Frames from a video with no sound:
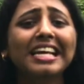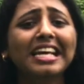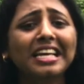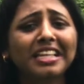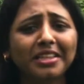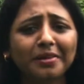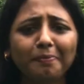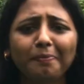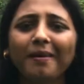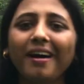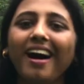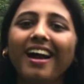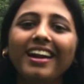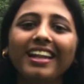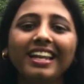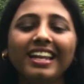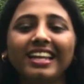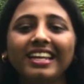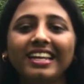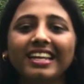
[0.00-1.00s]
இந்த
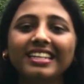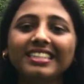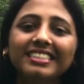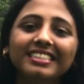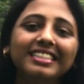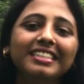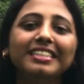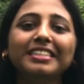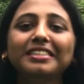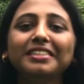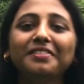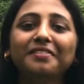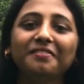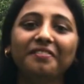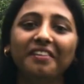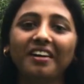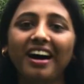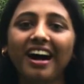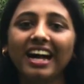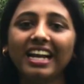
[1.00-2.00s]
பாடலை எழுதினது
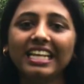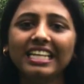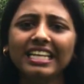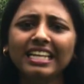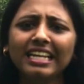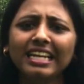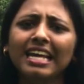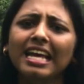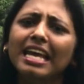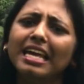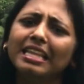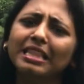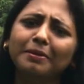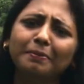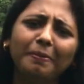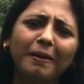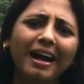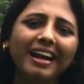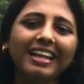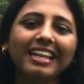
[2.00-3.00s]
வாலி இந்த
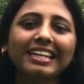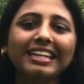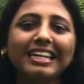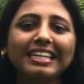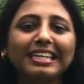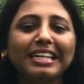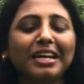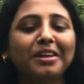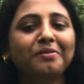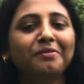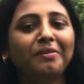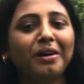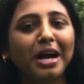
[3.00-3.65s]
பாடலை கட்டாயம்